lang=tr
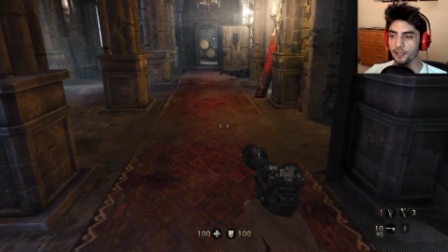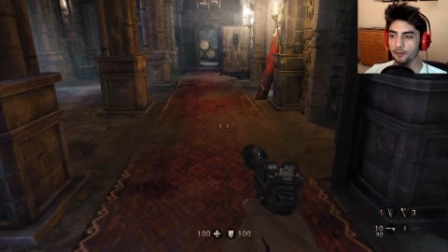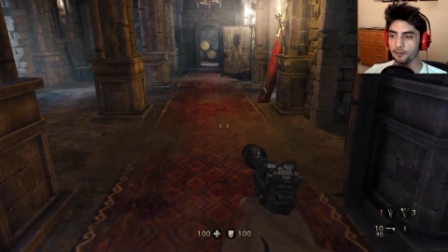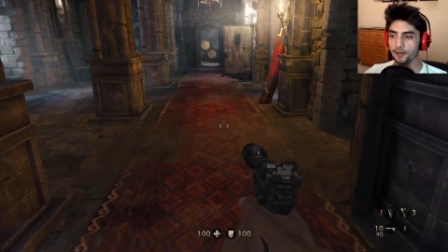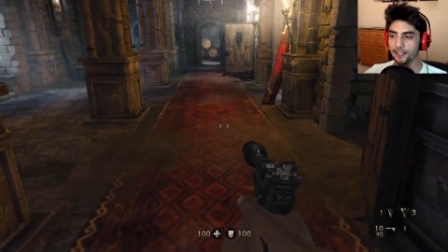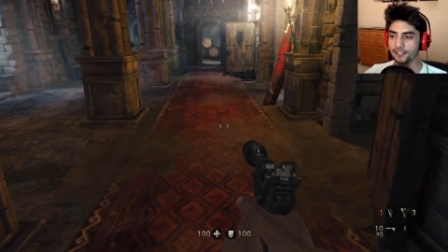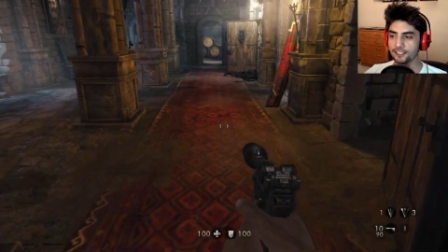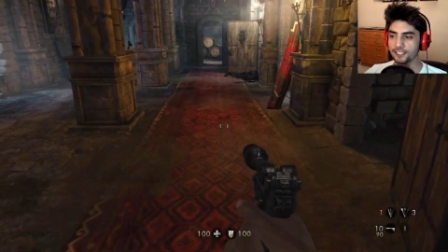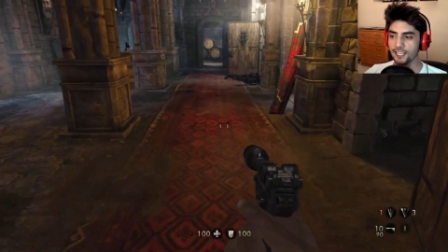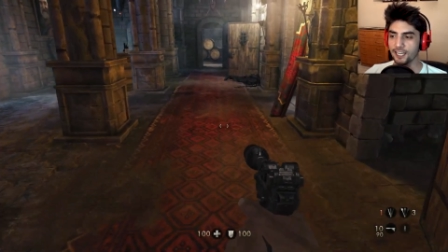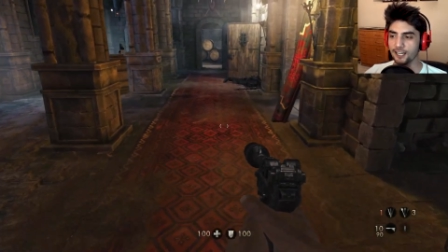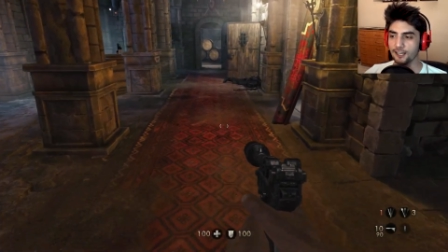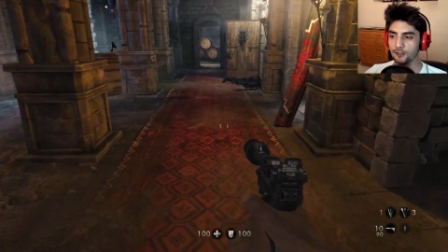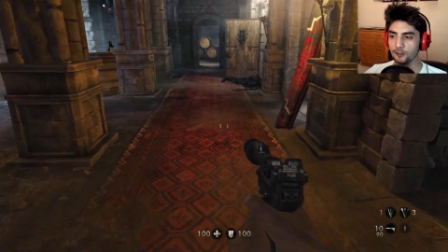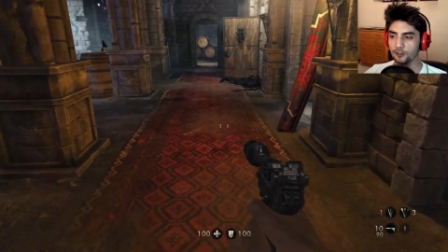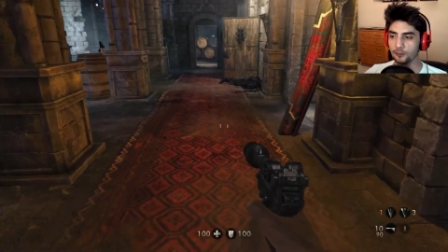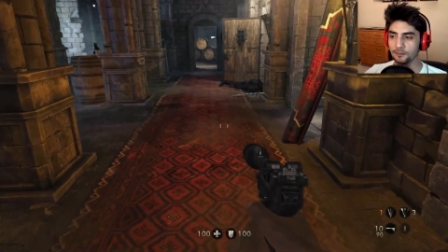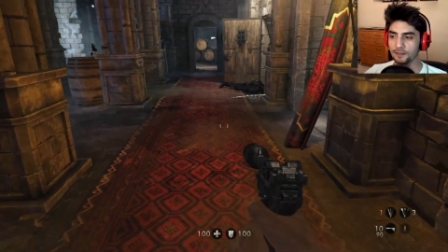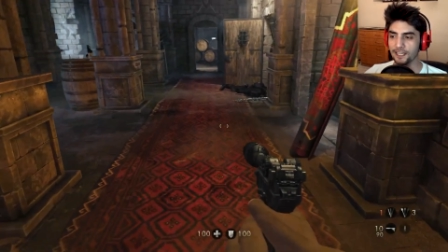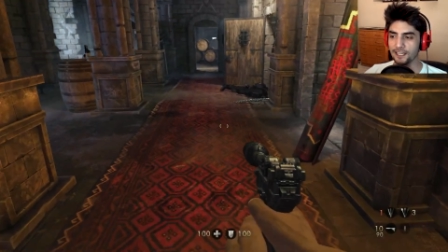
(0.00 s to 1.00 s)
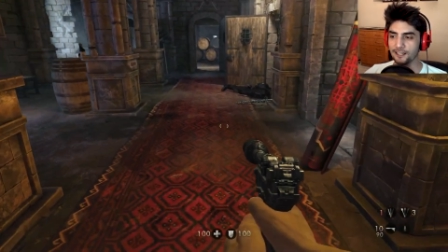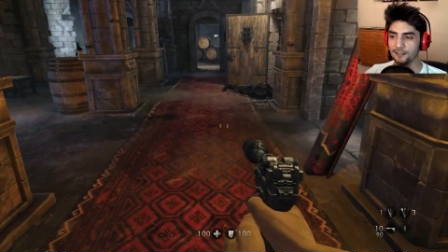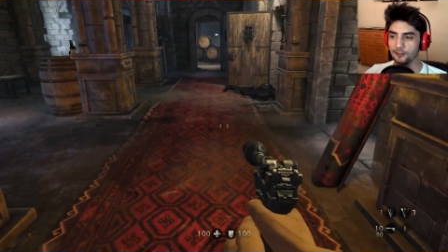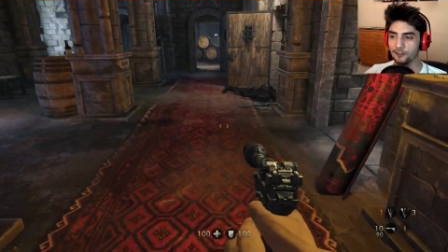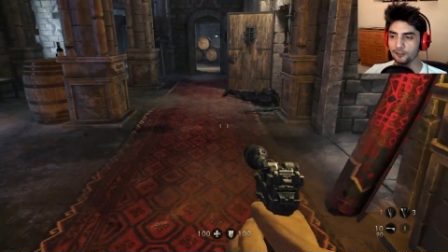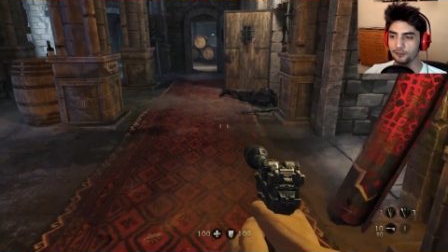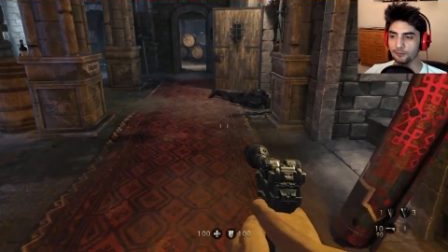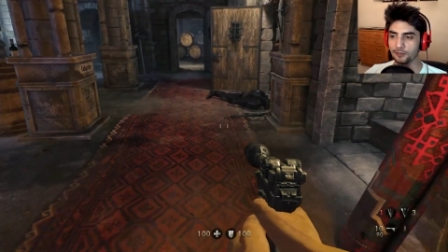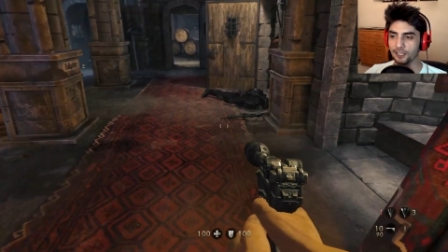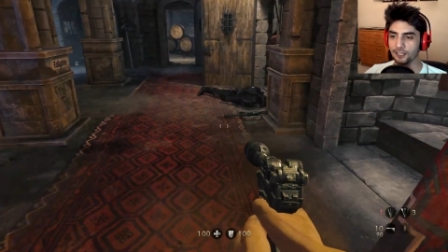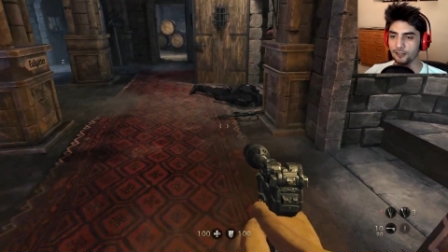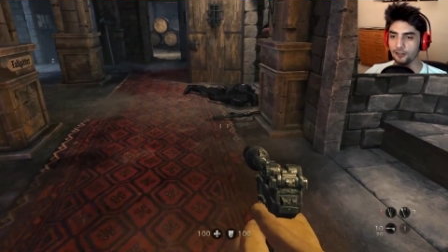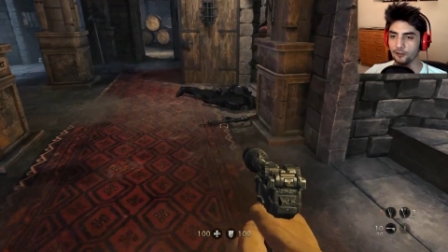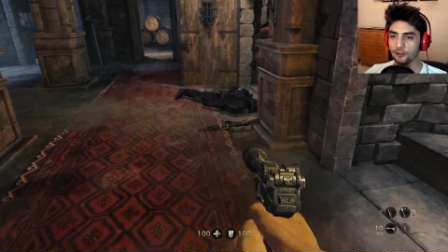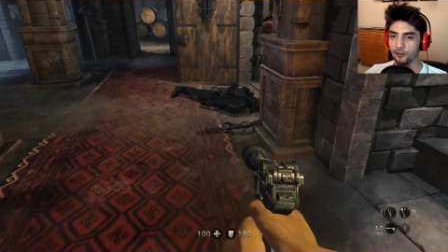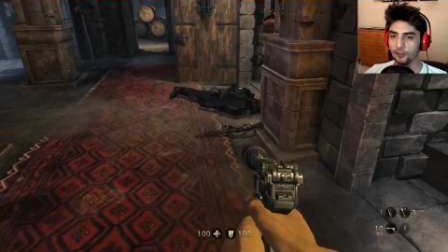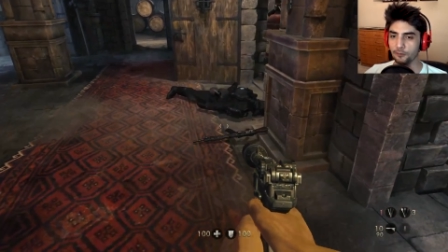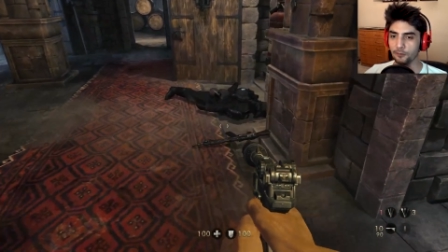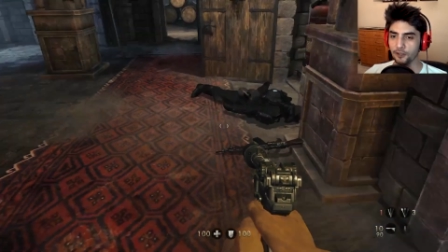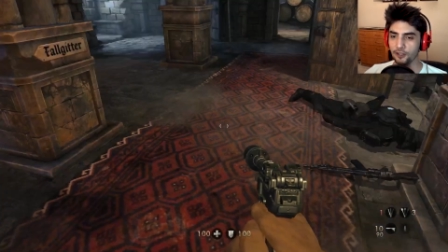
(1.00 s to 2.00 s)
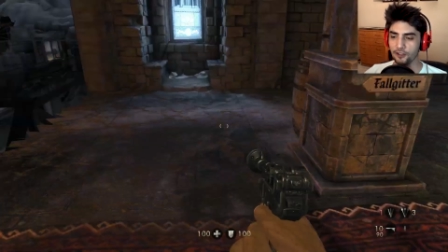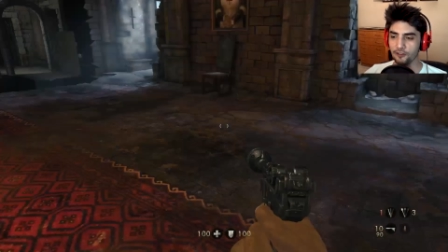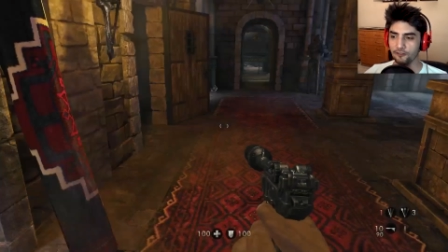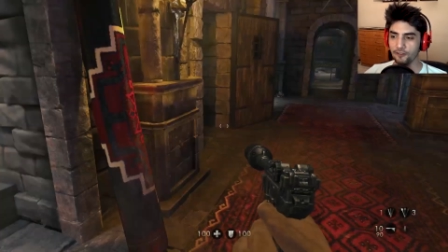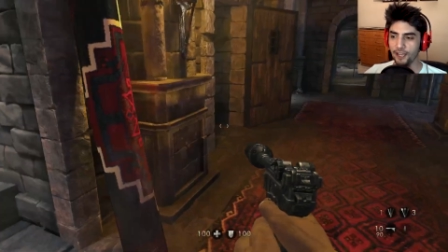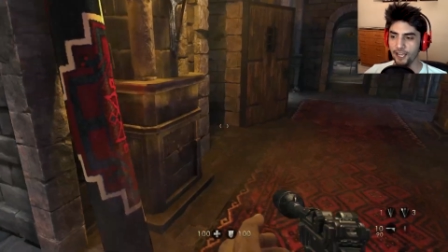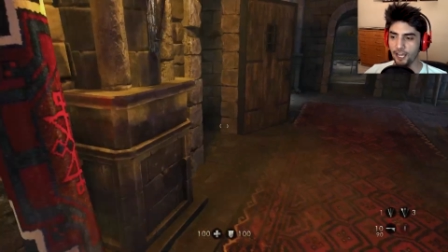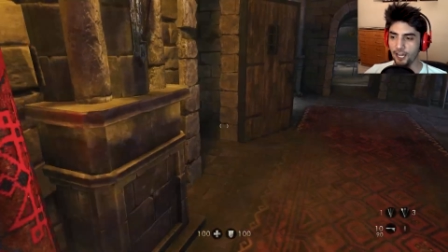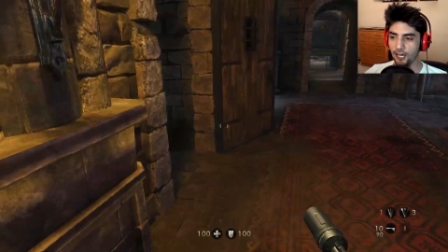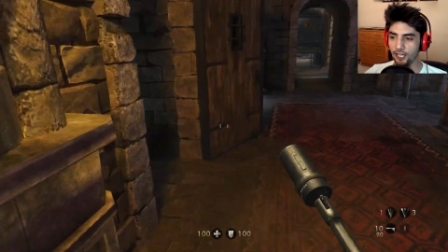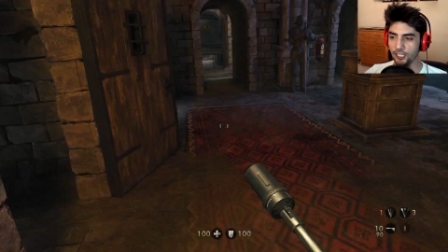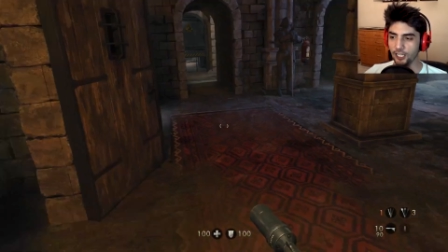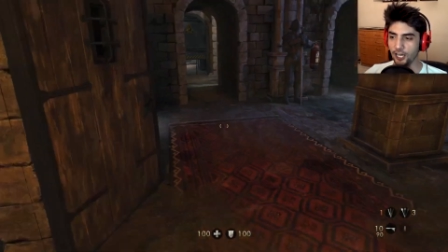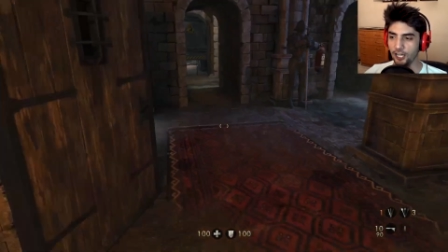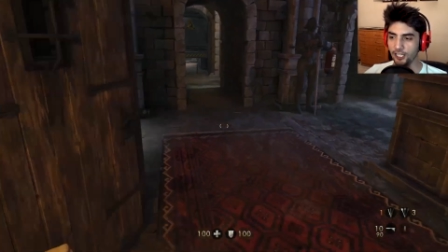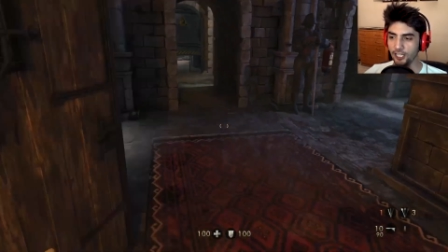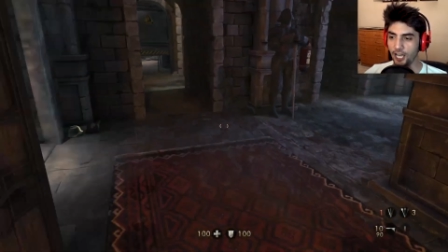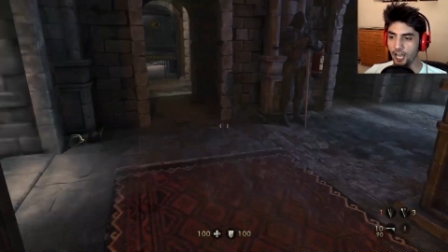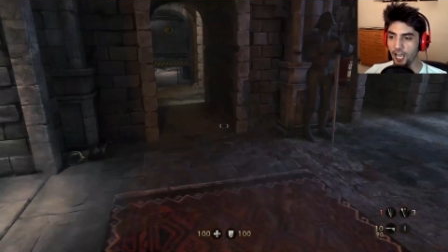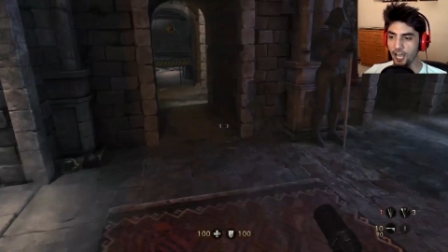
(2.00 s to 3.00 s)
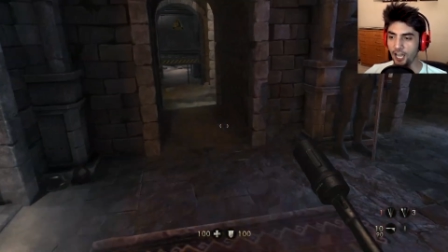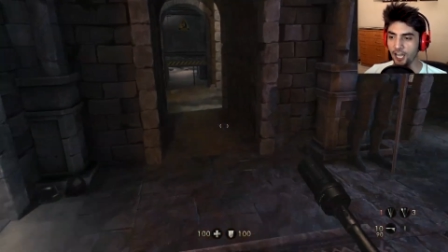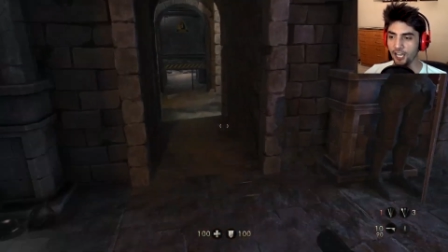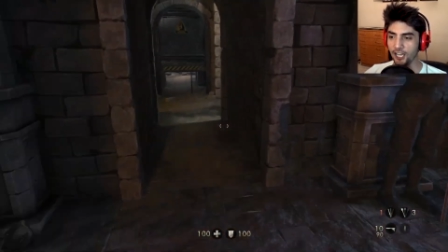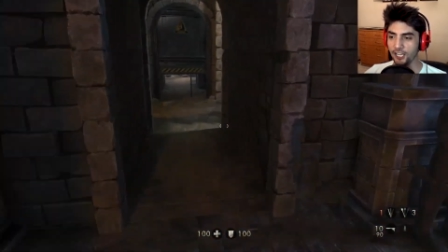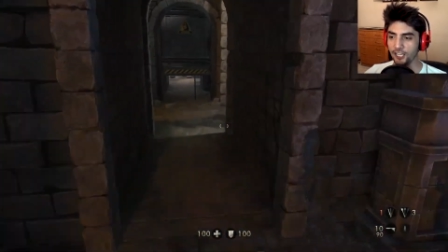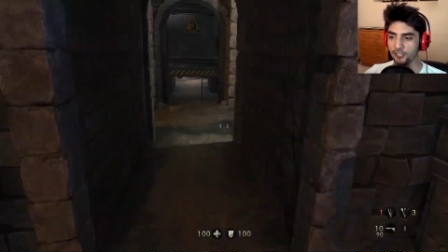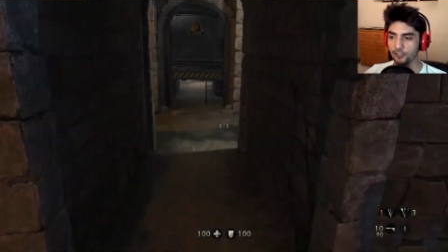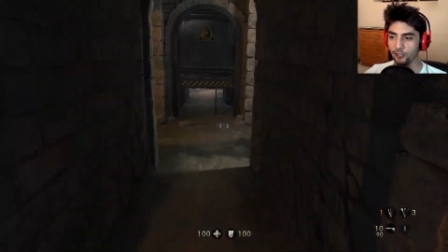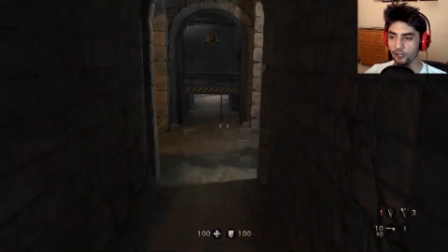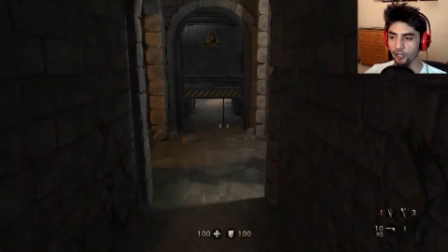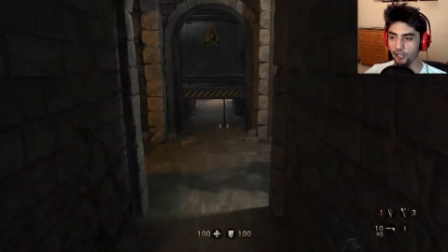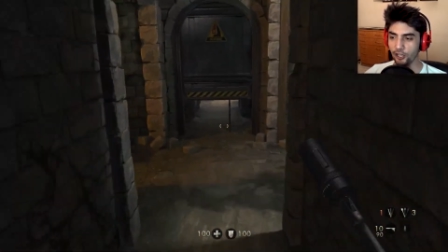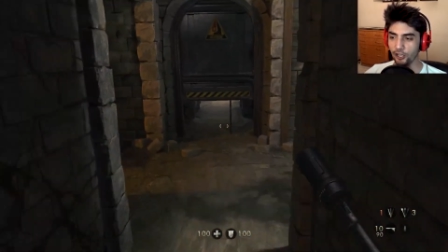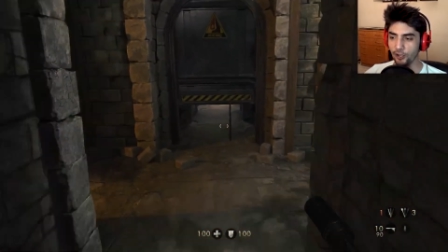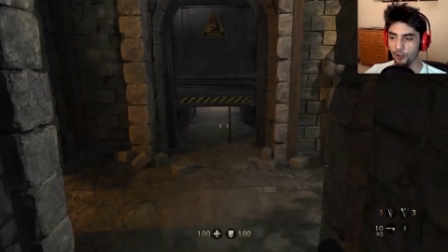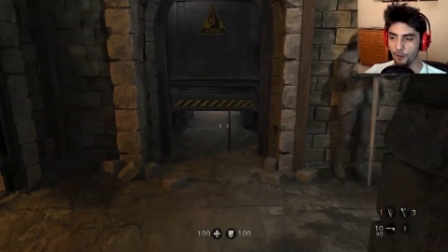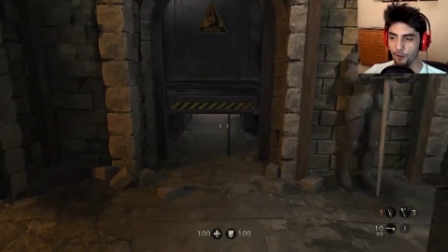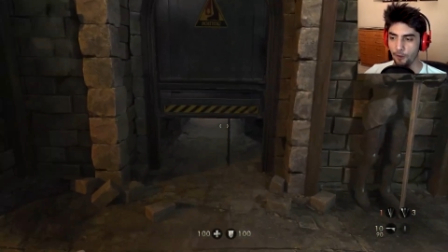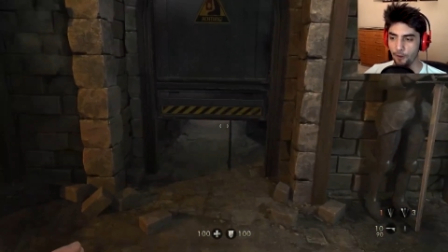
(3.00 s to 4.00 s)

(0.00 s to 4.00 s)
Birazcık geriliyorum, geriliyorum, geriliyorum. Ve Allah Allah! Yürü!